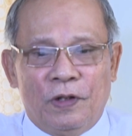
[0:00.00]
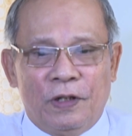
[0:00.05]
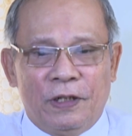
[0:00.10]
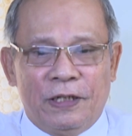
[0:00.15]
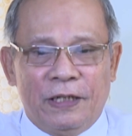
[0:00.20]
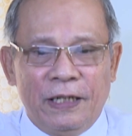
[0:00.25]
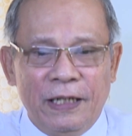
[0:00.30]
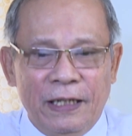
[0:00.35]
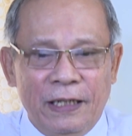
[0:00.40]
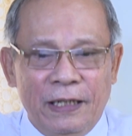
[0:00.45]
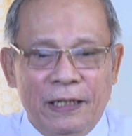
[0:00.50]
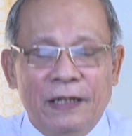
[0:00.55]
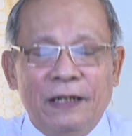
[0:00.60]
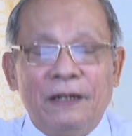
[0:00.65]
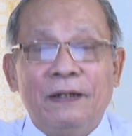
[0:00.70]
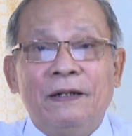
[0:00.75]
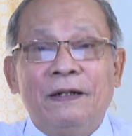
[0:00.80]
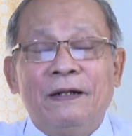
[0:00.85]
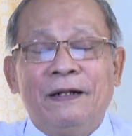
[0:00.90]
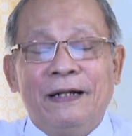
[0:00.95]
khi
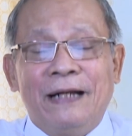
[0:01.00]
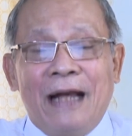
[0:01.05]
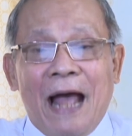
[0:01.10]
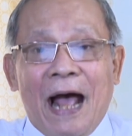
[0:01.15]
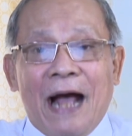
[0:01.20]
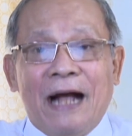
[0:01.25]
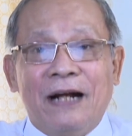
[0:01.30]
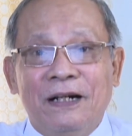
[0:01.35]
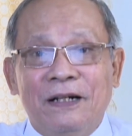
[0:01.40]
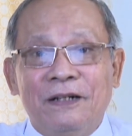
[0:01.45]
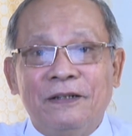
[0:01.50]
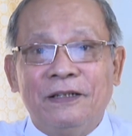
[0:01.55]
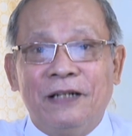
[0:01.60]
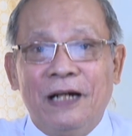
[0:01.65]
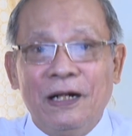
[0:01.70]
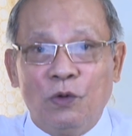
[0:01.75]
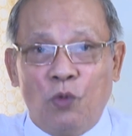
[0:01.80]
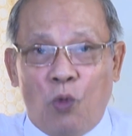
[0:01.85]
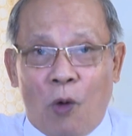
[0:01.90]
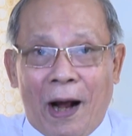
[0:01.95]
đạt được
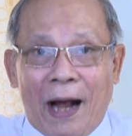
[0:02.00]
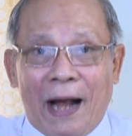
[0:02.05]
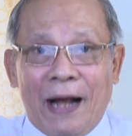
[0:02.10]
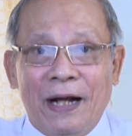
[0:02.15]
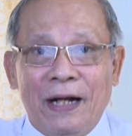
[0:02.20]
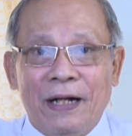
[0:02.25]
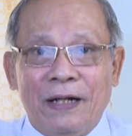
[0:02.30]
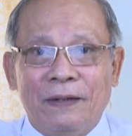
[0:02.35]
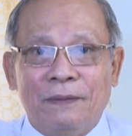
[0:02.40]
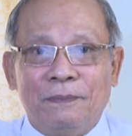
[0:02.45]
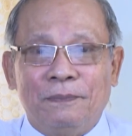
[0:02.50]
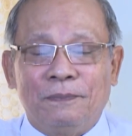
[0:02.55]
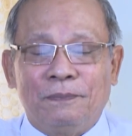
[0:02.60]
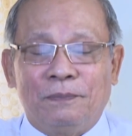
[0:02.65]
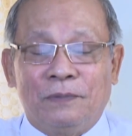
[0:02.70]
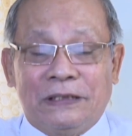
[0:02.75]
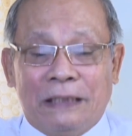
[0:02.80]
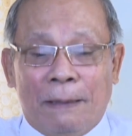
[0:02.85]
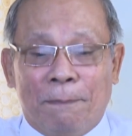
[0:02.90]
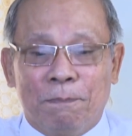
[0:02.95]
kết quả
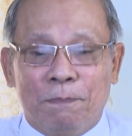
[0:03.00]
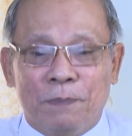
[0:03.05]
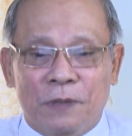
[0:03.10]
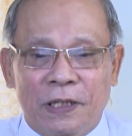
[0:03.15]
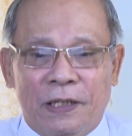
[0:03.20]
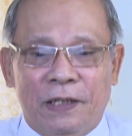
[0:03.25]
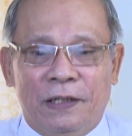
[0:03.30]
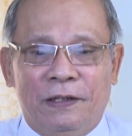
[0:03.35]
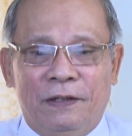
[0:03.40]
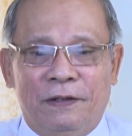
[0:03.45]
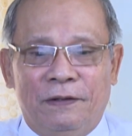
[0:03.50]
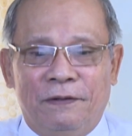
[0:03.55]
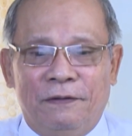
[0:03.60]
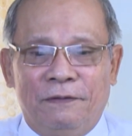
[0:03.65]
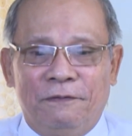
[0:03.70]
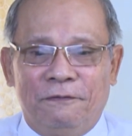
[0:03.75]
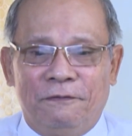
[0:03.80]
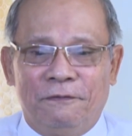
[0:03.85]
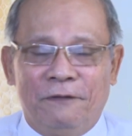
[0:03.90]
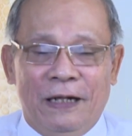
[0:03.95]
tập sự
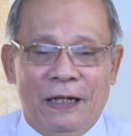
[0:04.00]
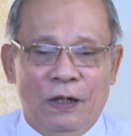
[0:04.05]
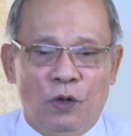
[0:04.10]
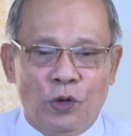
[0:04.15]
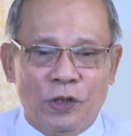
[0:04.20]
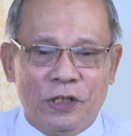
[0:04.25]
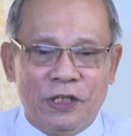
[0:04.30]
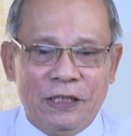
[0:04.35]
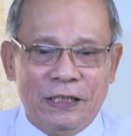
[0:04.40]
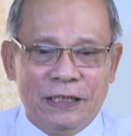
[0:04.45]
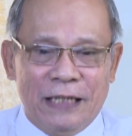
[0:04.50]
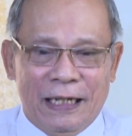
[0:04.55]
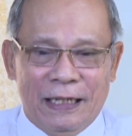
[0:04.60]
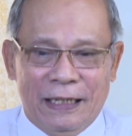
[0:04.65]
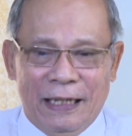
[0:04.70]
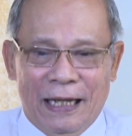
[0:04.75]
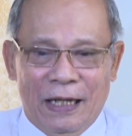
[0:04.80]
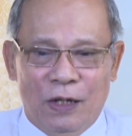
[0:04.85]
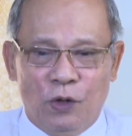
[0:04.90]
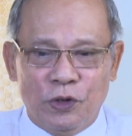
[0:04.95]
về luật sư
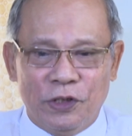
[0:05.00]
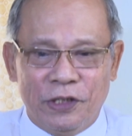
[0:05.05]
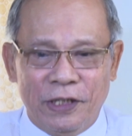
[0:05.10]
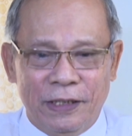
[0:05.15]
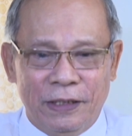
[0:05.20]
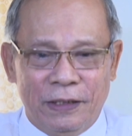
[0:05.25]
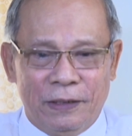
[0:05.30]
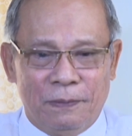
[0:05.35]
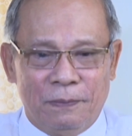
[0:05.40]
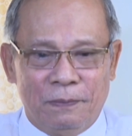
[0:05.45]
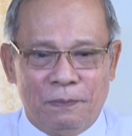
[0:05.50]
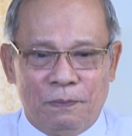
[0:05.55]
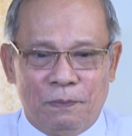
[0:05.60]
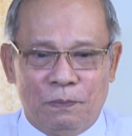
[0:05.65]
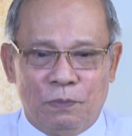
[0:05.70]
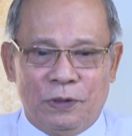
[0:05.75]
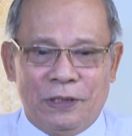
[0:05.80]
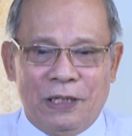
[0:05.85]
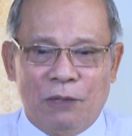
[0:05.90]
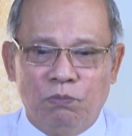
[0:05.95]
hành nghề luật sư
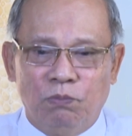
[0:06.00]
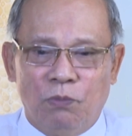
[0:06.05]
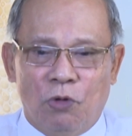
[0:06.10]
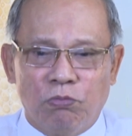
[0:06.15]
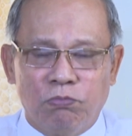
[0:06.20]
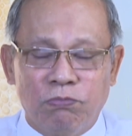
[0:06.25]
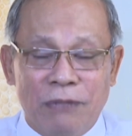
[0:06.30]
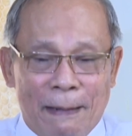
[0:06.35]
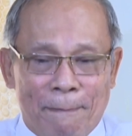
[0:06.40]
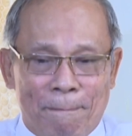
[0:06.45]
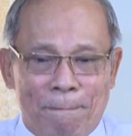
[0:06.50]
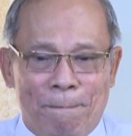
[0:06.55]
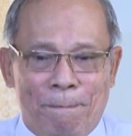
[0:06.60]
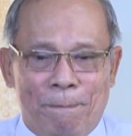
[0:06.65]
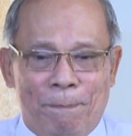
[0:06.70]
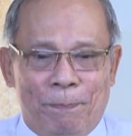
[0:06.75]
trong một năm